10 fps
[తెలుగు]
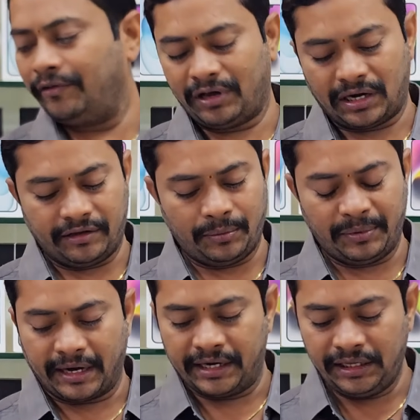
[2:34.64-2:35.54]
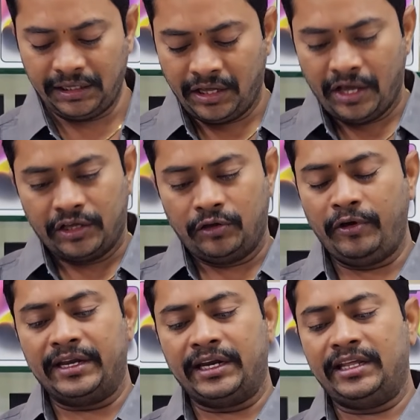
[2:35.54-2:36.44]
ఏవర్ రండి
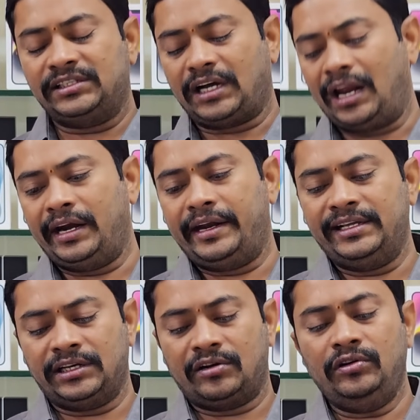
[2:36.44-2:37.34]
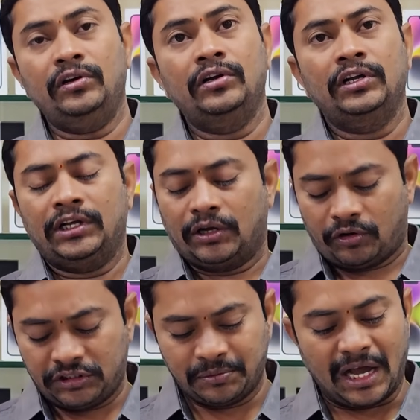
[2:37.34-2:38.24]
ఇవి అనేది చాలా డేంజరు
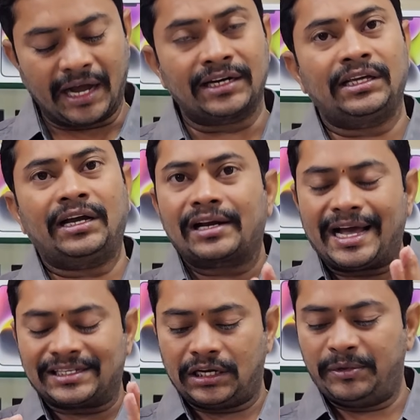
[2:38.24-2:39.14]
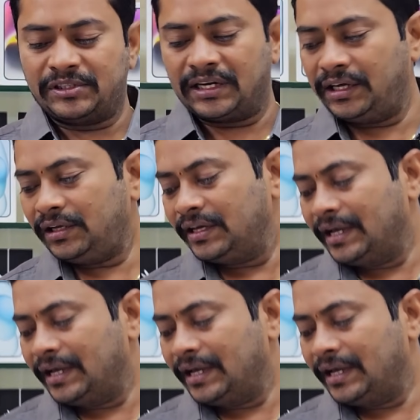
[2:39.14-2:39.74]
కొంచెం జాగ్రత్తగా గ్లాస్ లేపించండి